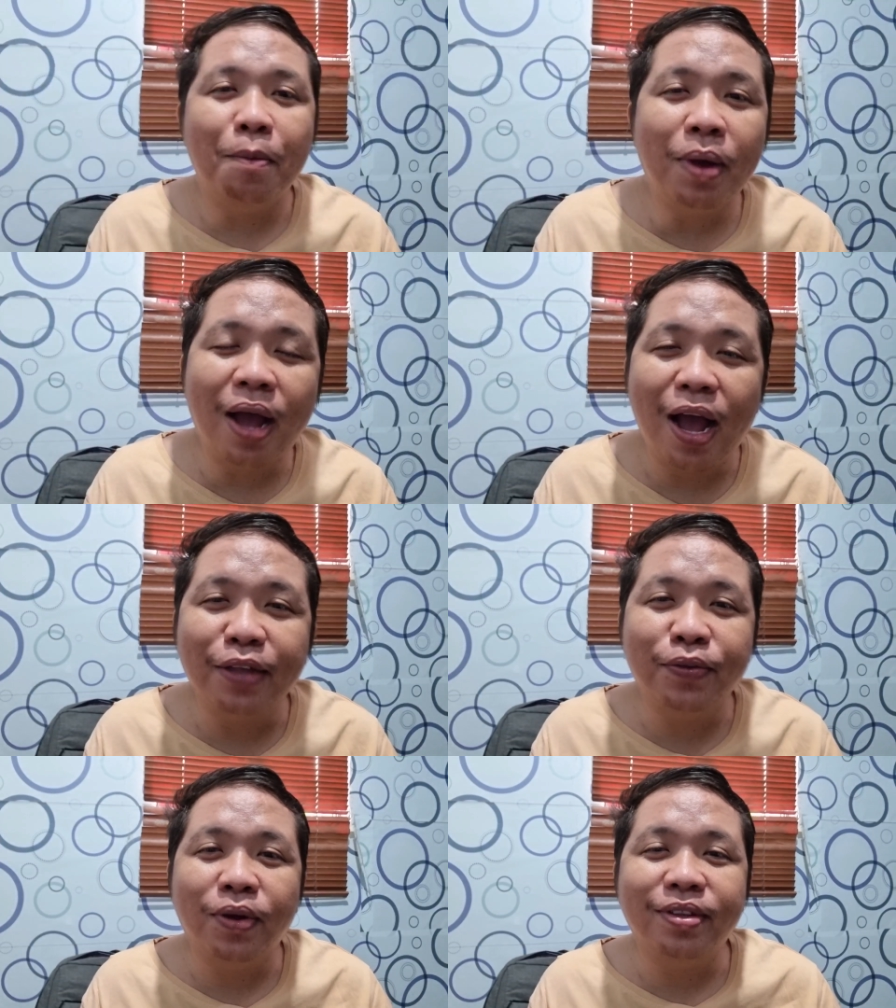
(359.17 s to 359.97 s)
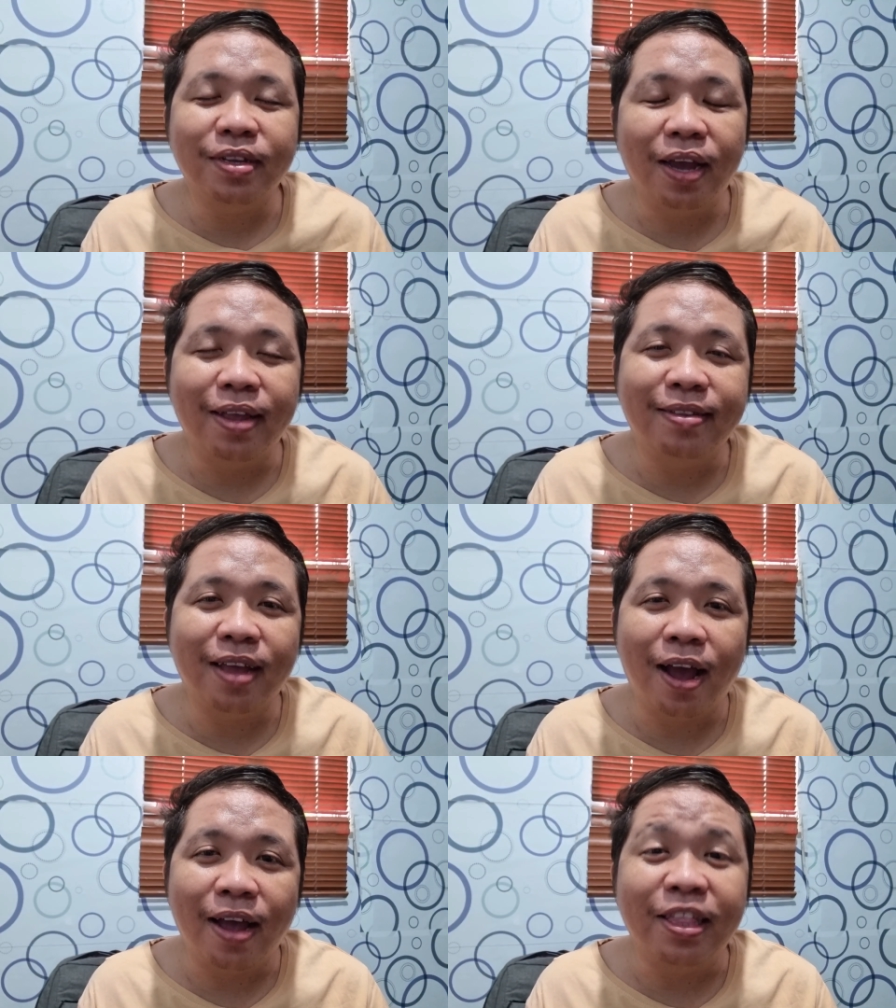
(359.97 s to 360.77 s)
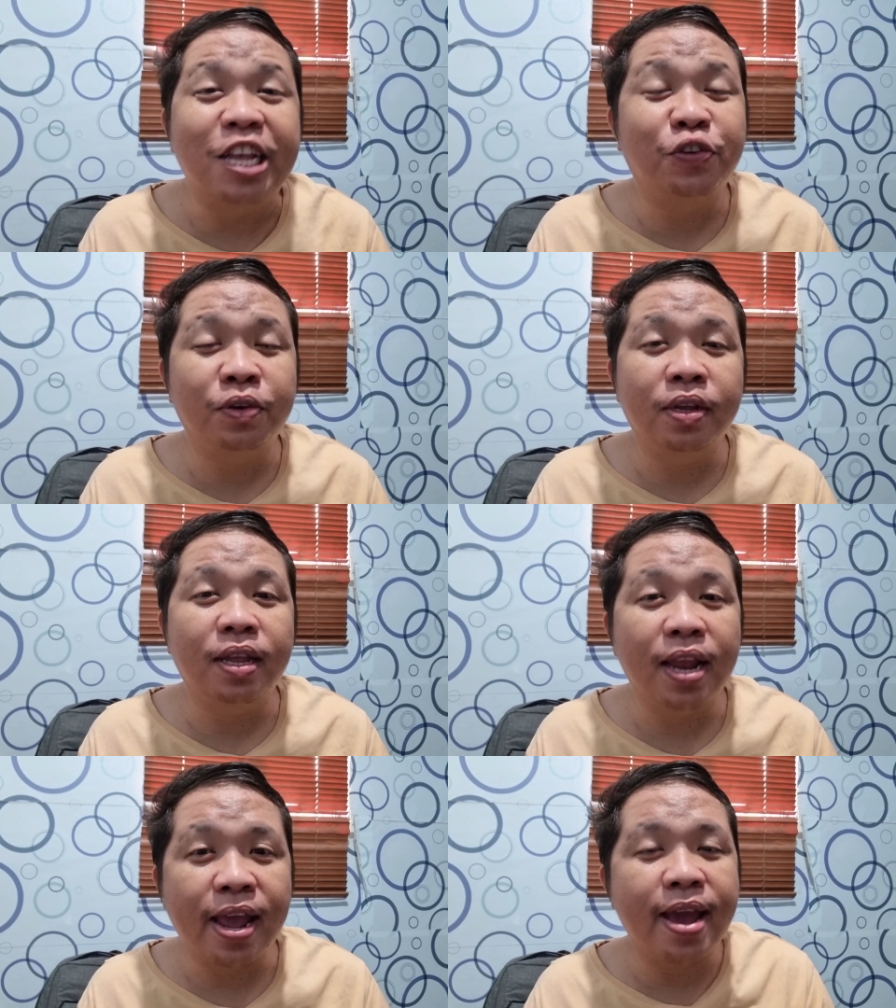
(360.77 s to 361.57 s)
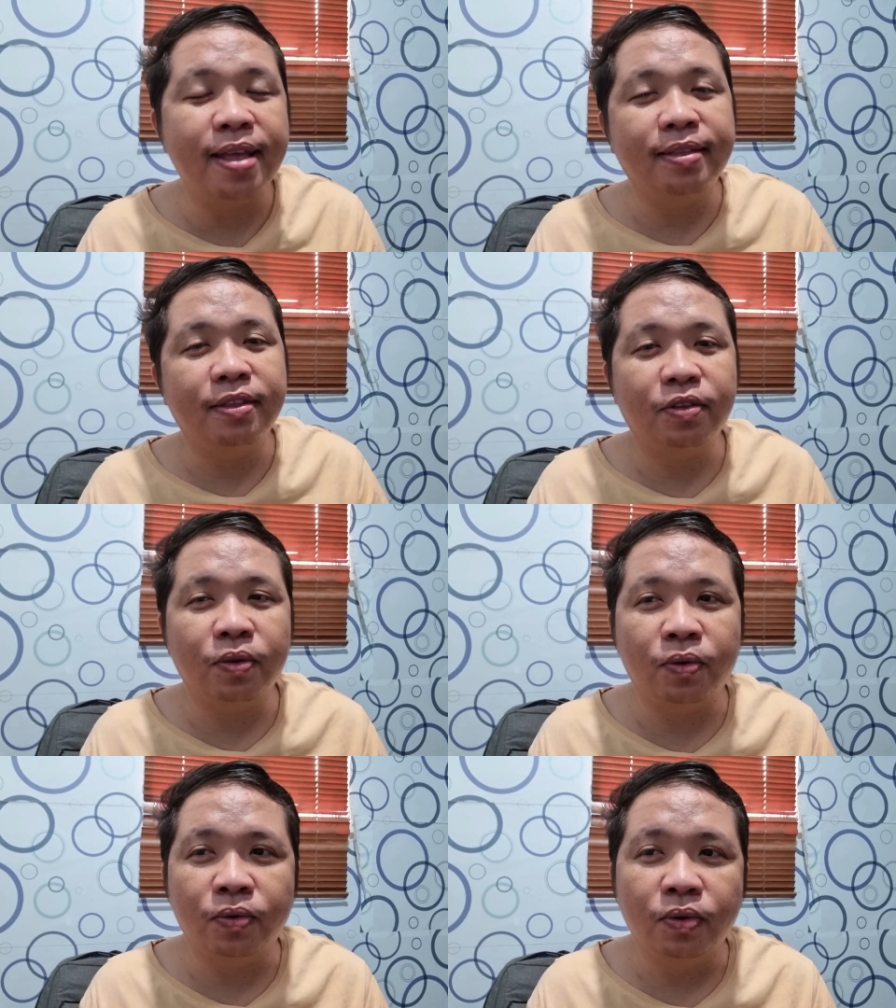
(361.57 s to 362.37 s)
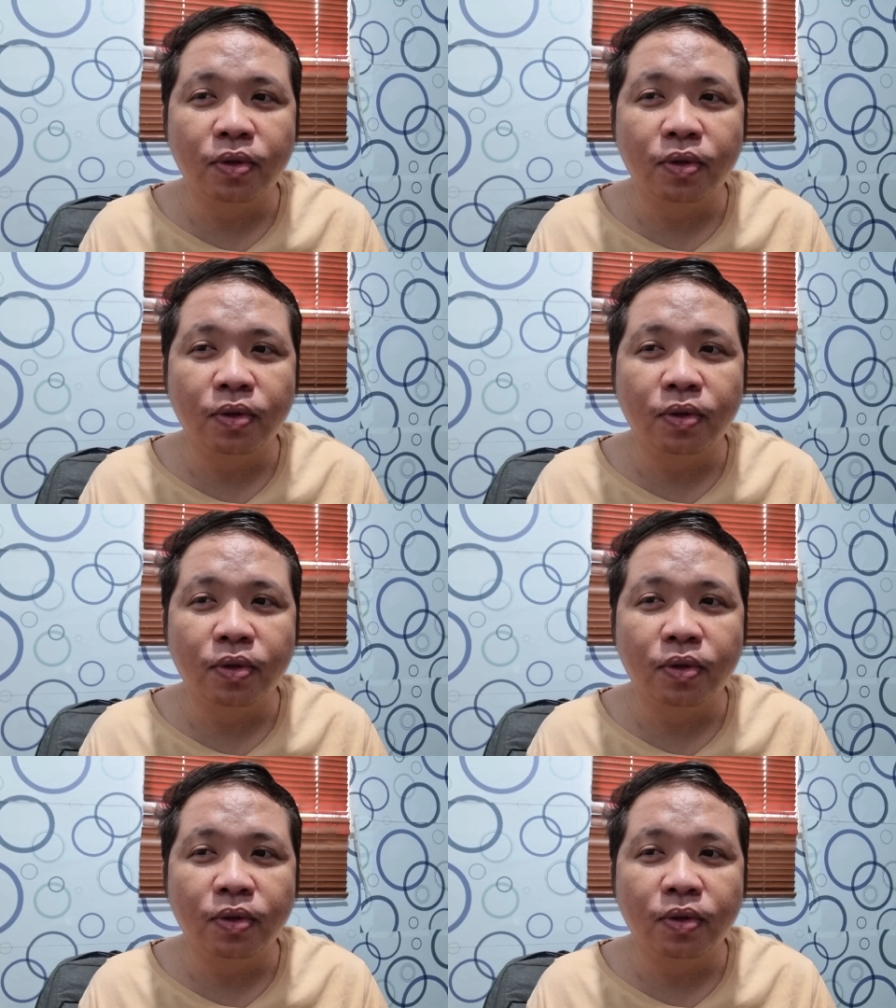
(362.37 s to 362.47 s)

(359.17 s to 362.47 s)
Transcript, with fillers: mga aso kasi guys, uh, nature na nila yan. So,